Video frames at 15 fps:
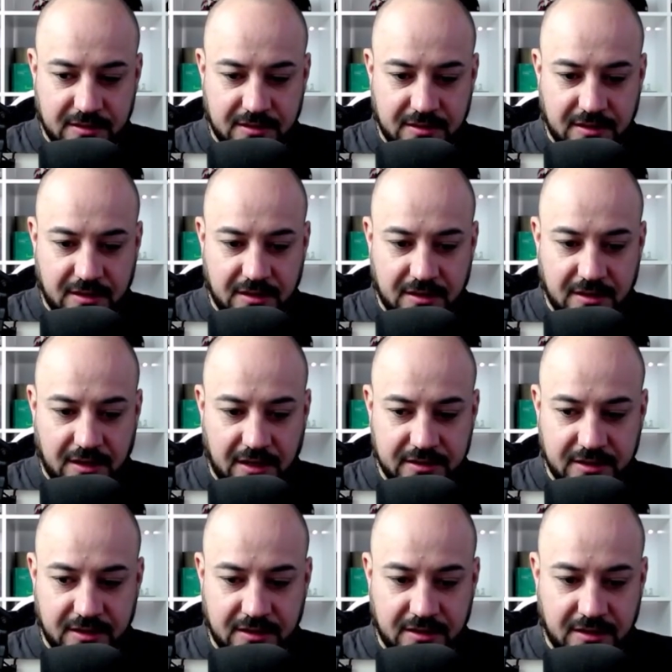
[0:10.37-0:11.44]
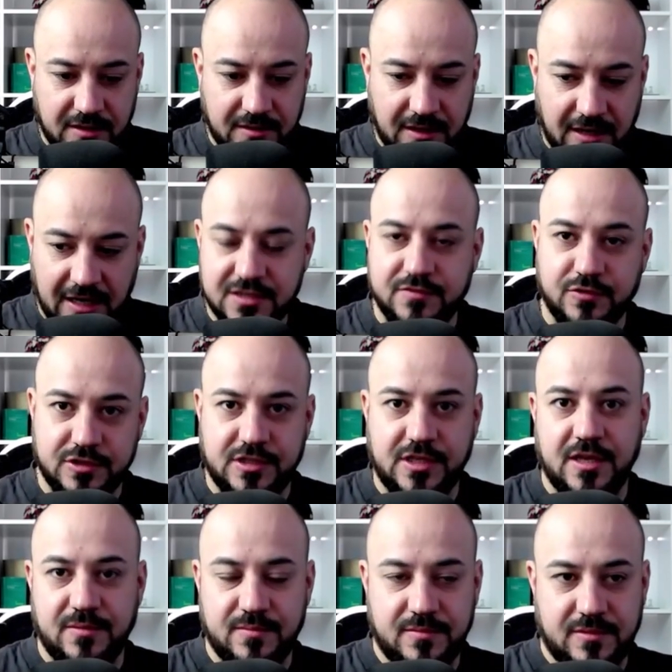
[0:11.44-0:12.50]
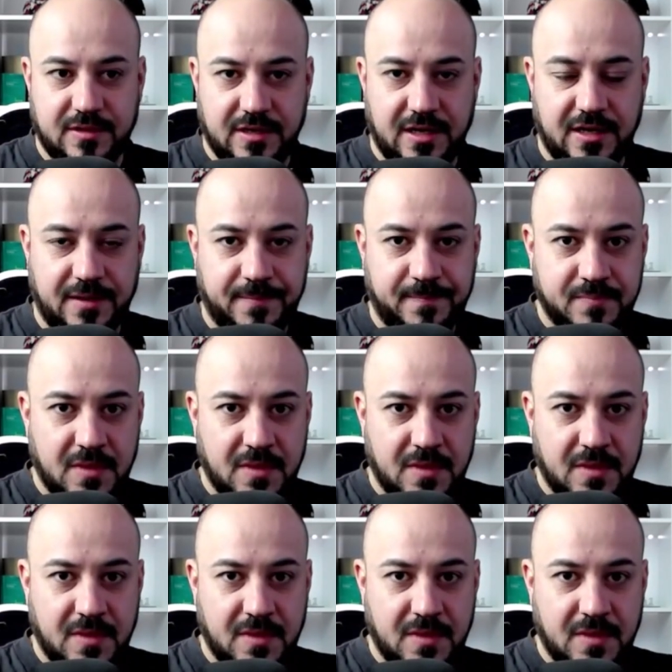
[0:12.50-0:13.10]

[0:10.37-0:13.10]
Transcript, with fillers: eine Antwort geben. Ja?